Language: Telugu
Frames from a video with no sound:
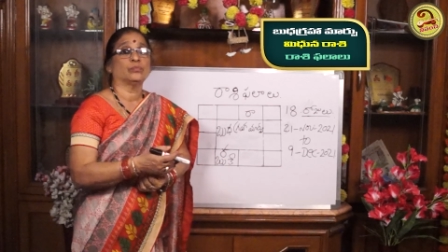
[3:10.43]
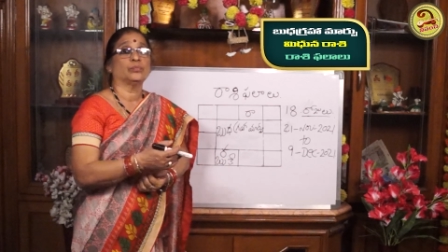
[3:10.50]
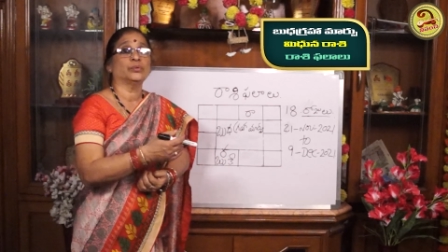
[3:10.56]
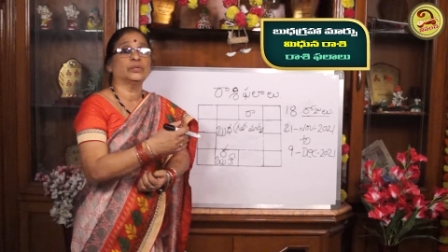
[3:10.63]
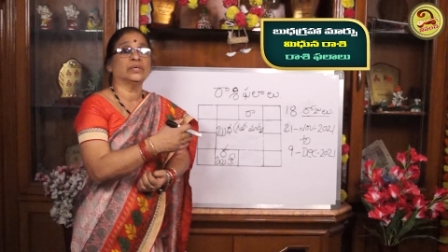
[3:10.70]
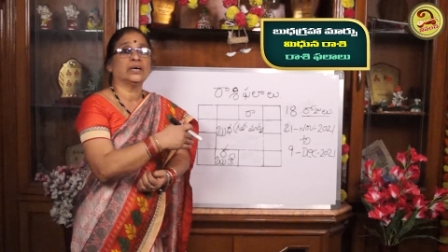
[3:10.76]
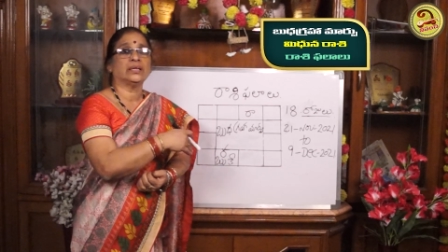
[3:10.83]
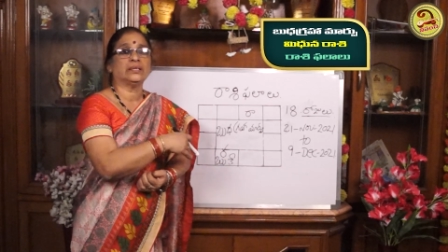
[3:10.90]

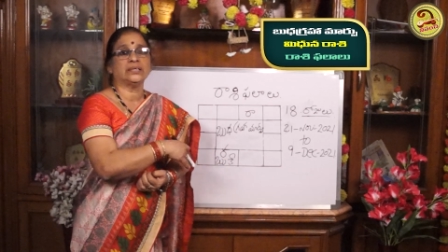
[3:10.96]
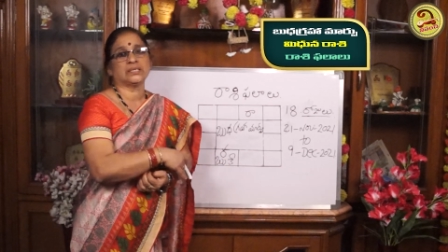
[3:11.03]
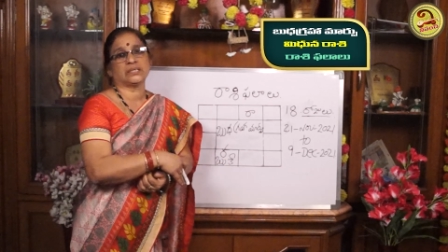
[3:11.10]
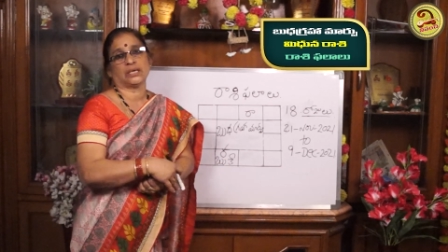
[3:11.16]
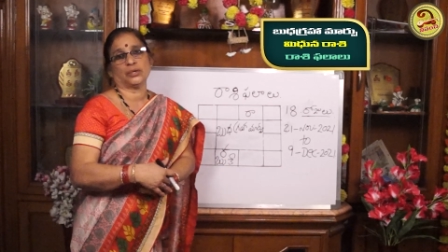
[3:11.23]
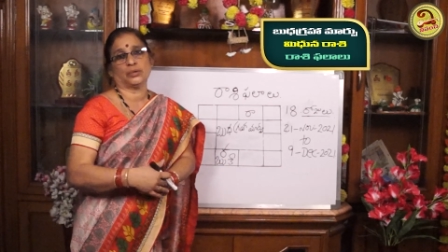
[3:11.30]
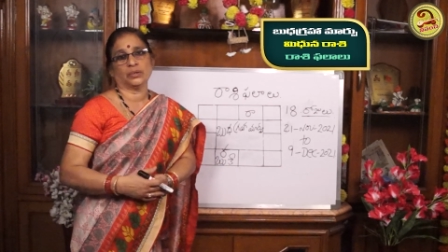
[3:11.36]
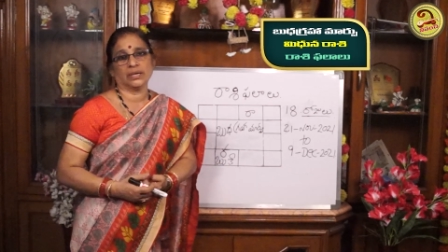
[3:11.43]

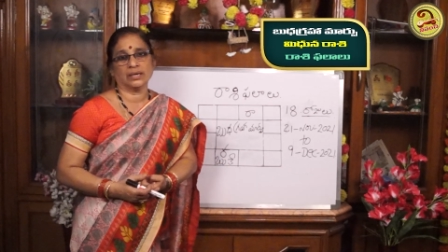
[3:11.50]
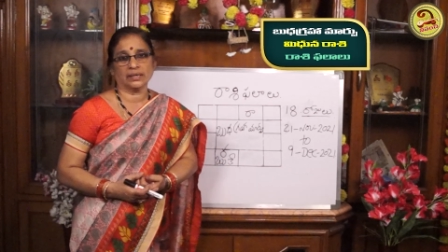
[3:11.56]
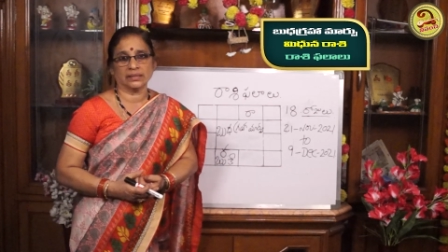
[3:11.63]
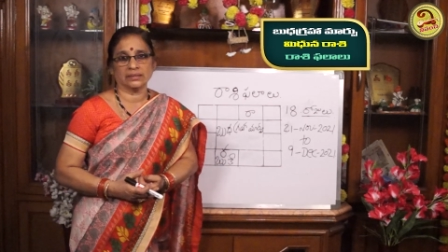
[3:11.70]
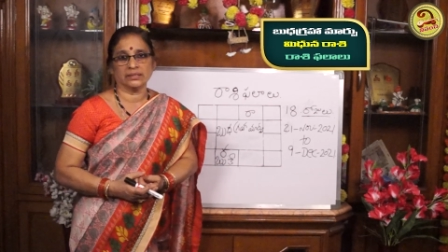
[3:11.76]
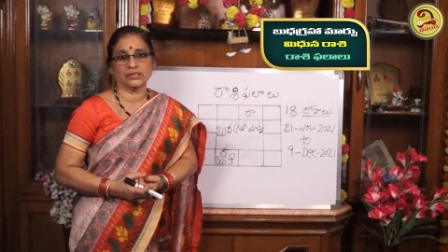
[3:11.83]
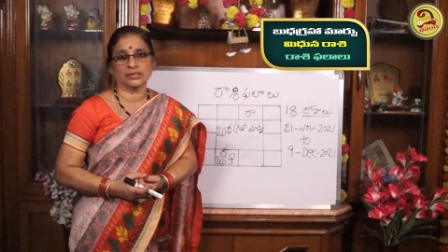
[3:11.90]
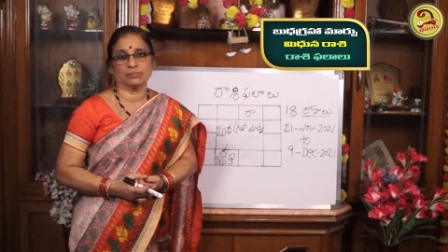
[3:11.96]
బుధాదిత్య యోగం
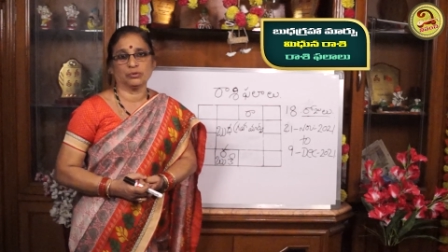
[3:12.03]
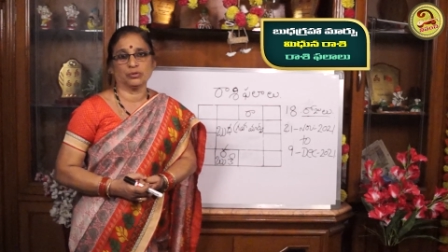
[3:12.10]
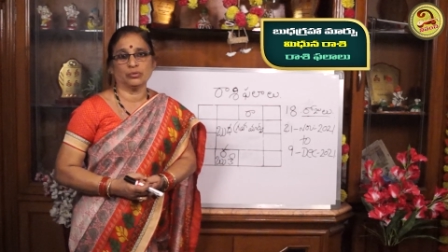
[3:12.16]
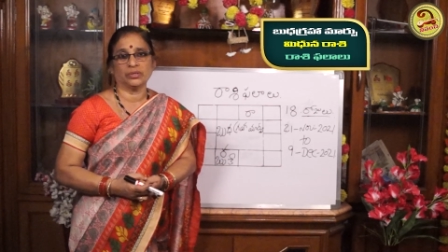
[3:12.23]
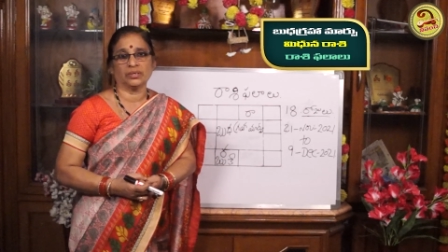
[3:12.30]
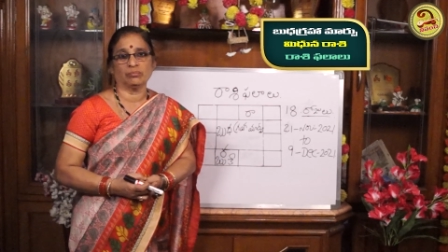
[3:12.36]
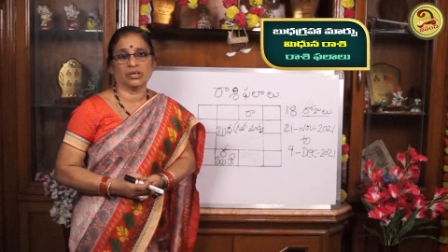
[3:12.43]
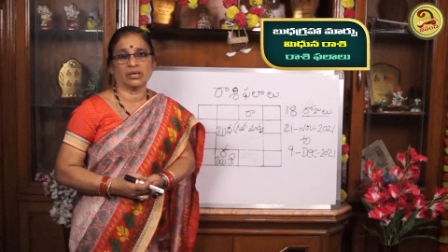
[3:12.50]
కింద
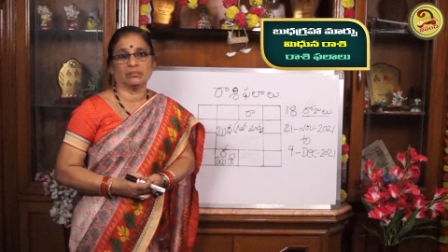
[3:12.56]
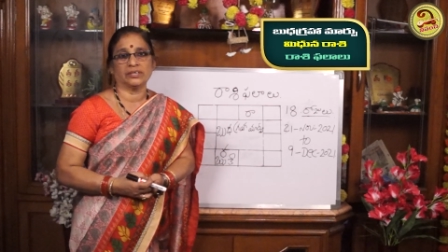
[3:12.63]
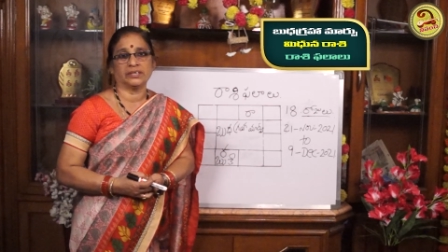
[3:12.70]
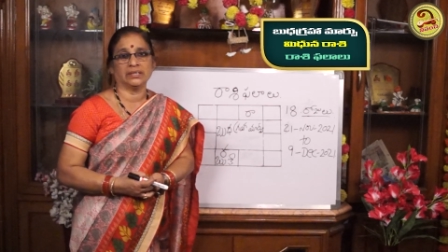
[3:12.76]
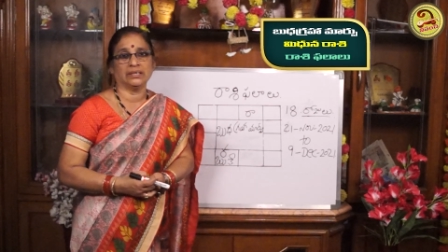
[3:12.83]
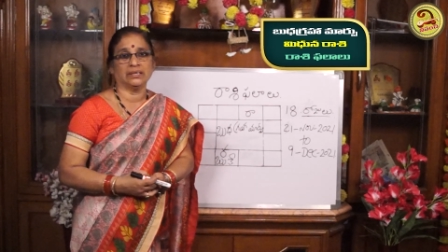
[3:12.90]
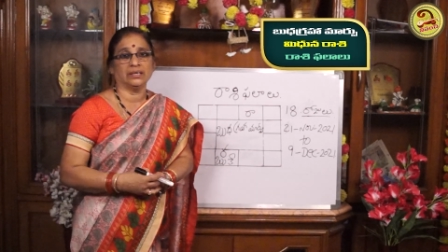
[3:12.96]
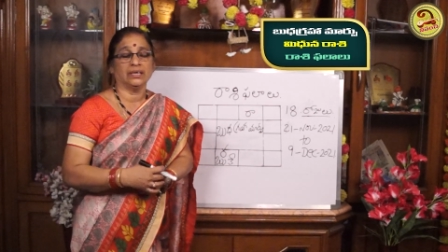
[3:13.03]
చెప్పుకుంటాం
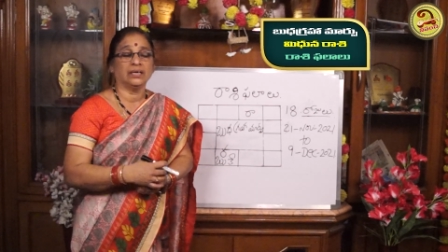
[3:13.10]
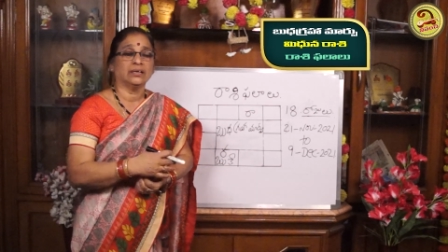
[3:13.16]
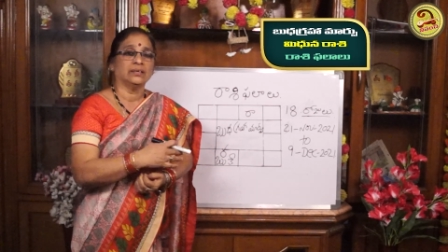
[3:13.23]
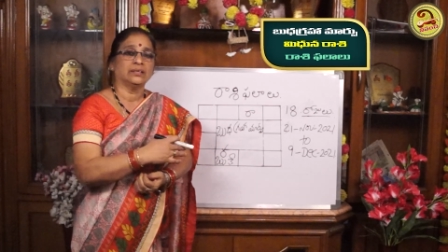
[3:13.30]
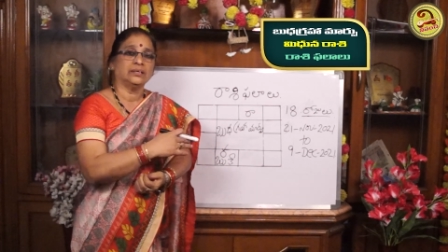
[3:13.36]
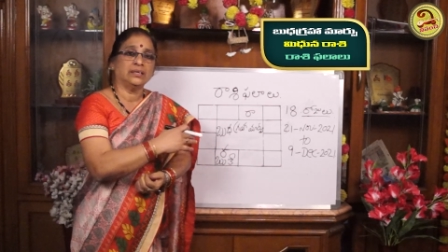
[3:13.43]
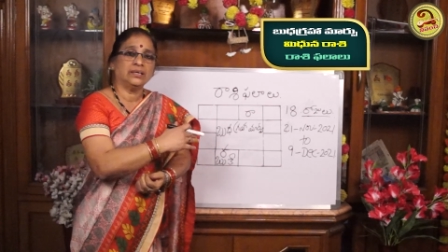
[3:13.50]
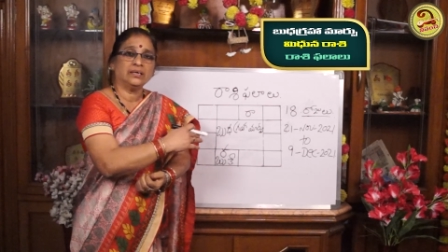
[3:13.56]
కాబట్టి
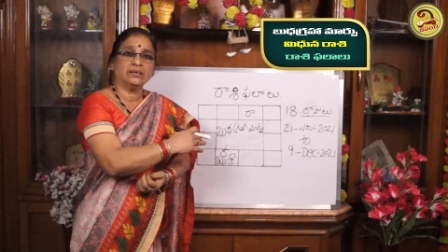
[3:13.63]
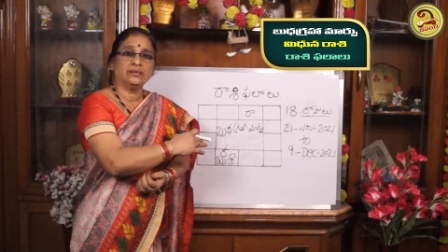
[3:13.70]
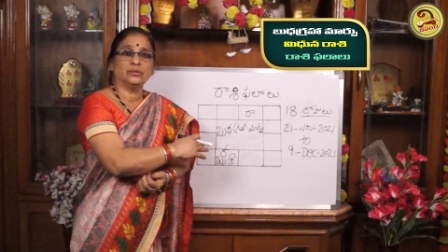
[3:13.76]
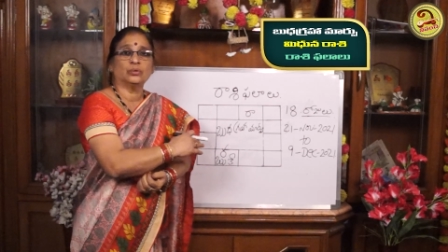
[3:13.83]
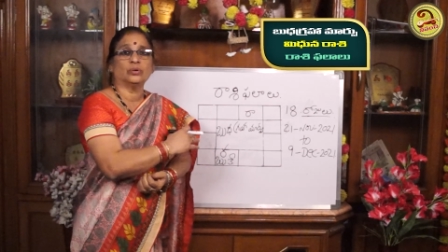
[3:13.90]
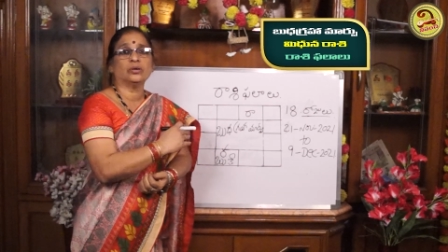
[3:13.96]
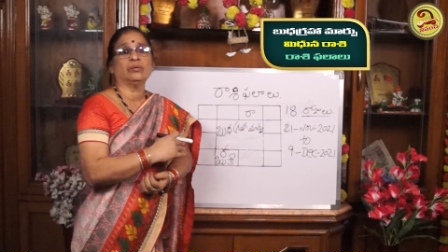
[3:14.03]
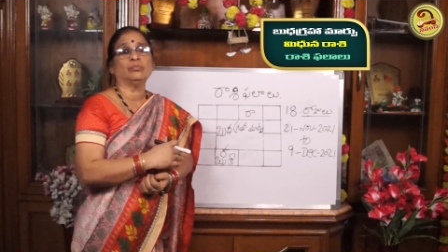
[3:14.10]
ఈ
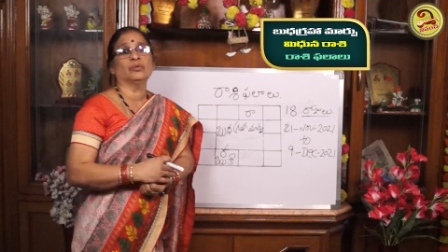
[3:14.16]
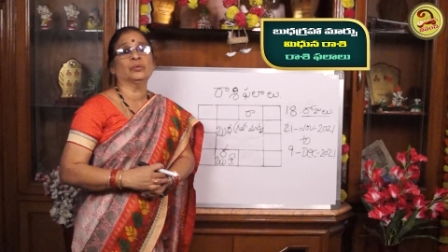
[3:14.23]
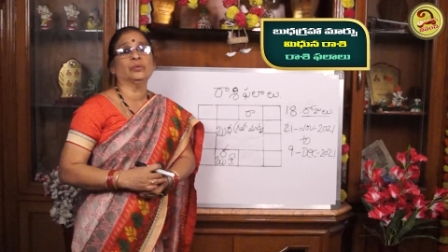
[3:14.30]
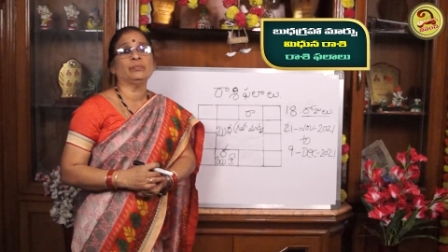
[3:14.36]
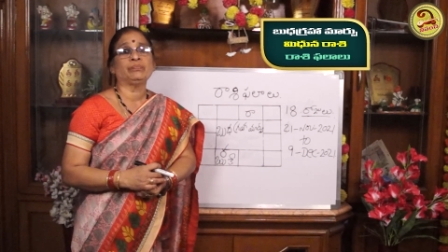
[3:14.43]
యోగము